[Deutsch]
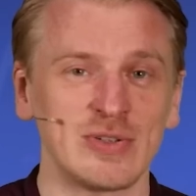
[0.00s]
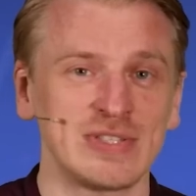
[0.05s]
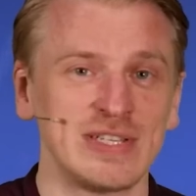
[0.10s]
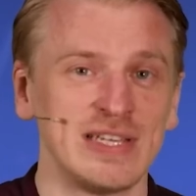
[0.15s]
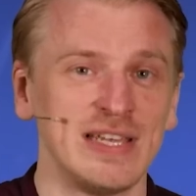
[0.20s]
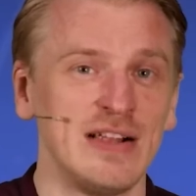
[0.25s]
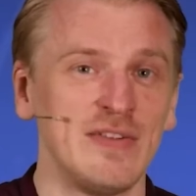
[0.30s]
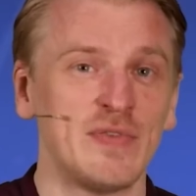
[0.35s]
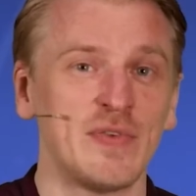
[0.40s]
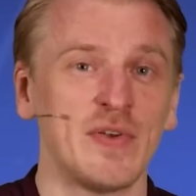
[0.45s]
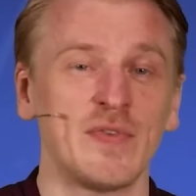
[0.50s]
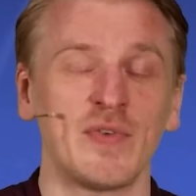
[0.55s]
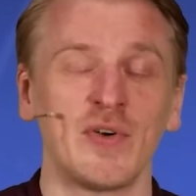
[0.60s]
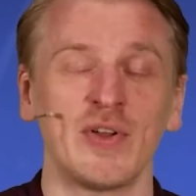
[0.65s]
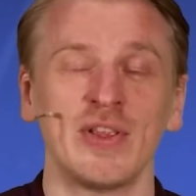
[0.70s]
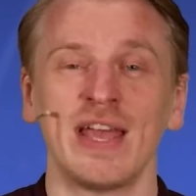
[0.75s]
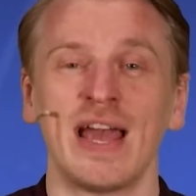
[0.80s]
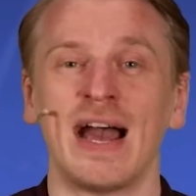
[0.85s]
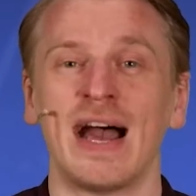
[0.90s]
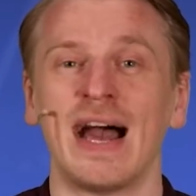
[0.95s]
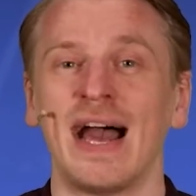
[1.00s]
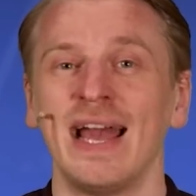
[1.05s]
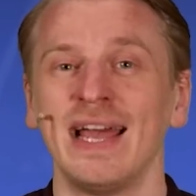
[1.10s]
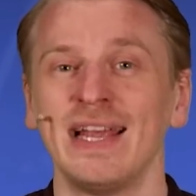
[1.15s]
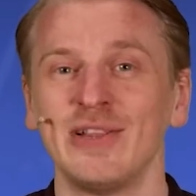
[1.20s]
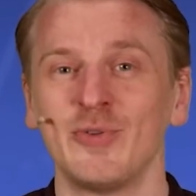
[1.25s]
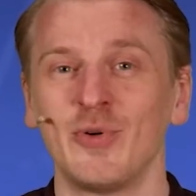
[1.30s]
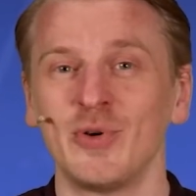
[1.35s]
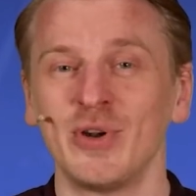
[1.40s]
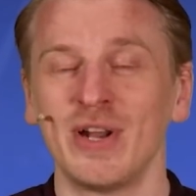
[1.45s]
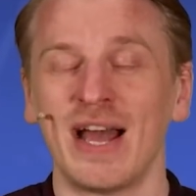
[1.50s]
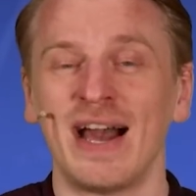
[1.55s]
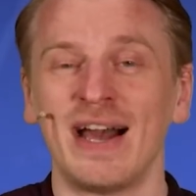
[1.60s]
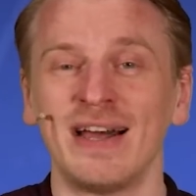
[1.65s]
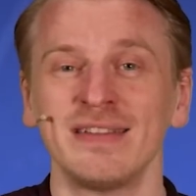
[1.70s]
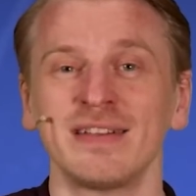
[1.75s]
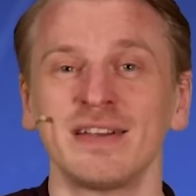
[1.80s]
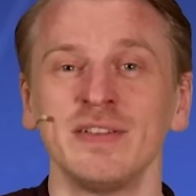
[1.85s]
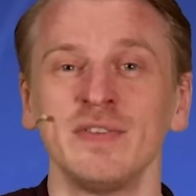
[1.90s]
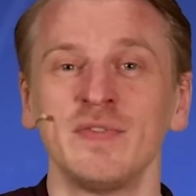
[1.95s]
auch die Hilfe von der einen oder
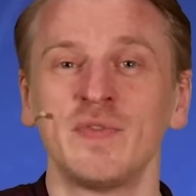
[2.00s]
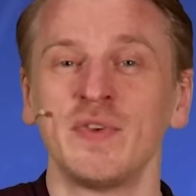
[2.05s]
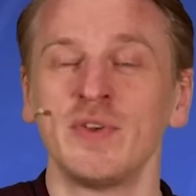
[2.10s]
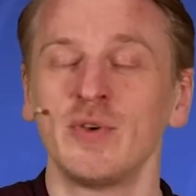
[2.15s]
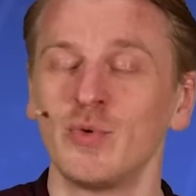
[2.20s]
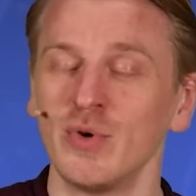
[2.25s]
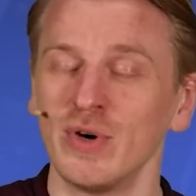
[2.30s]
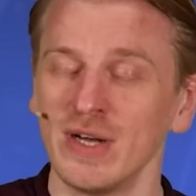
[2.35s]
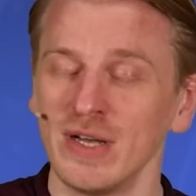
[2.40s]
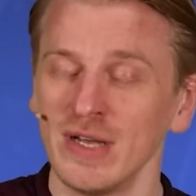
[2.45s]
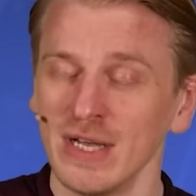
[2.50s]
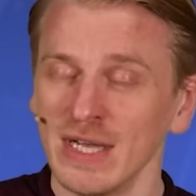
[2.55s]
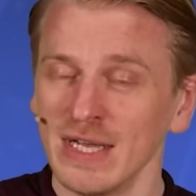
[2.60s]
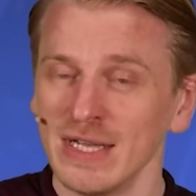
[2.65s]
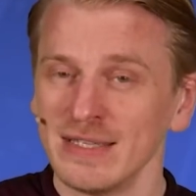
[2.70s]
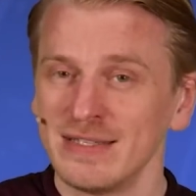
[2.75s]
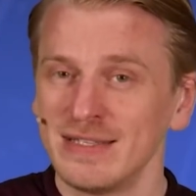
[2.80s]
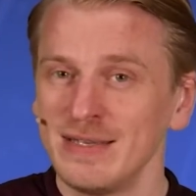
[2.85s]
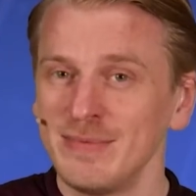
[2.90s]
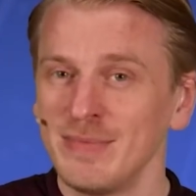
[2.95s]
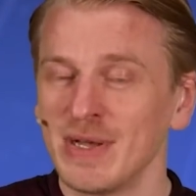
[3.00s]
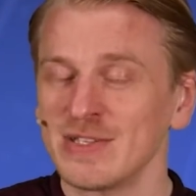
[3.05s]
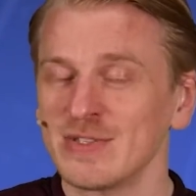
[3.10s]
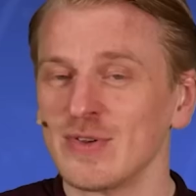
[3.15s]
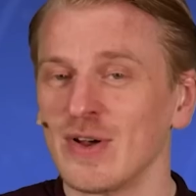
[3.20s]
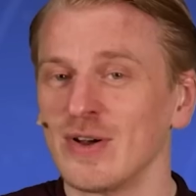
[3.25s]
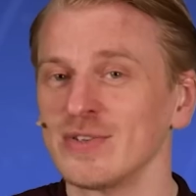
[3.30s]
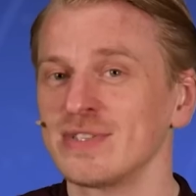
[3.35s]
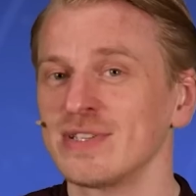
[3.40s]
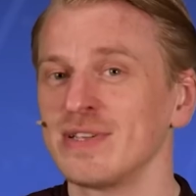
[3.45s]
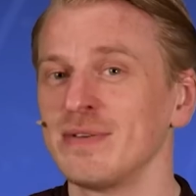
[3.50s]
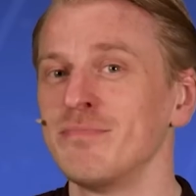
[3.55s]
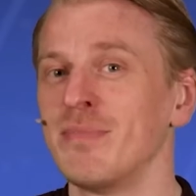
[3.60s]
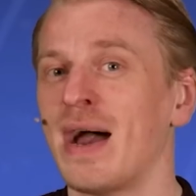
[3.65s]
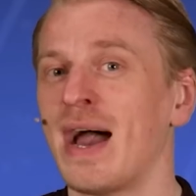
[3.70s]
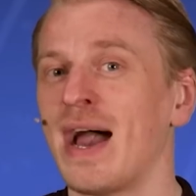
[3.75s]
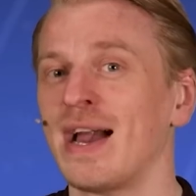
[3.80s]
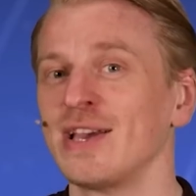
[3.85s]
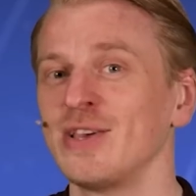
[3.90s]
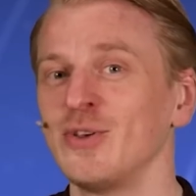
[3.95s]
anderen Figur, die man so aus dem
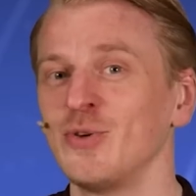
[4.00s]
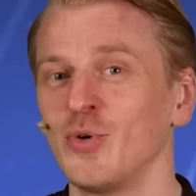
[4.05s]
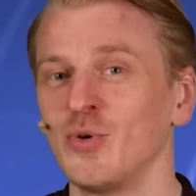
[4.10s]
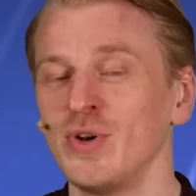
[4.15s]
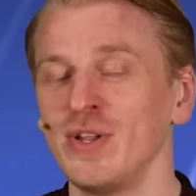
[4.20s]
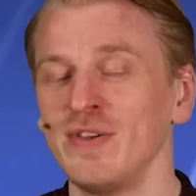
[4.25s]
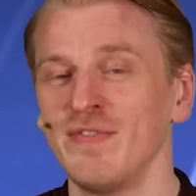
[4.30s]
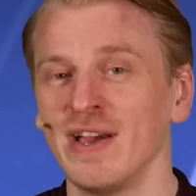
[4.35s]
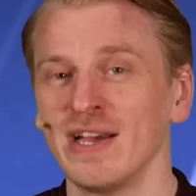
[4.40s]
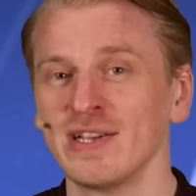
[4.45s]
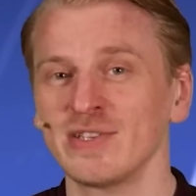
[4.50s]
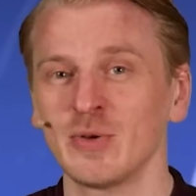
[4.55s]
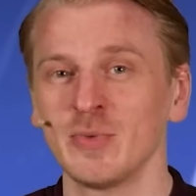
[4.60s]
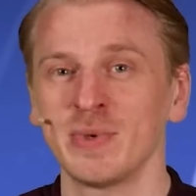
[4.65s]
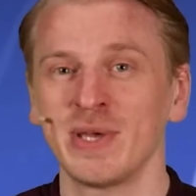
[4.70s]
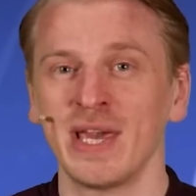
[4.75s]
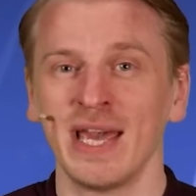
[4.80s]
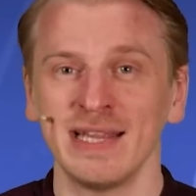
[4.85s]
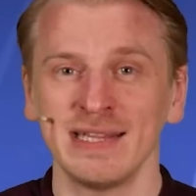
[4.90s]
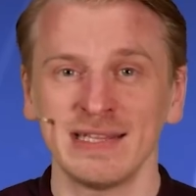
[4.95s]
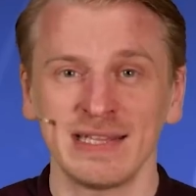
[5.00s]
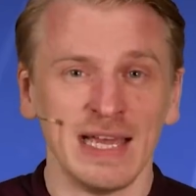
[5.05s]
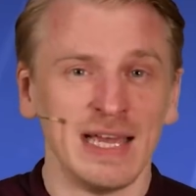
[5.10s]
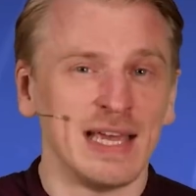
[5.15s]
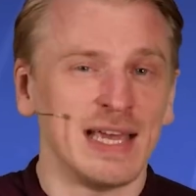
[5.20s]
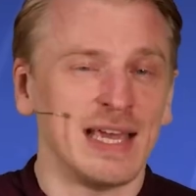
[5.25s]
Mario-Universum kennt.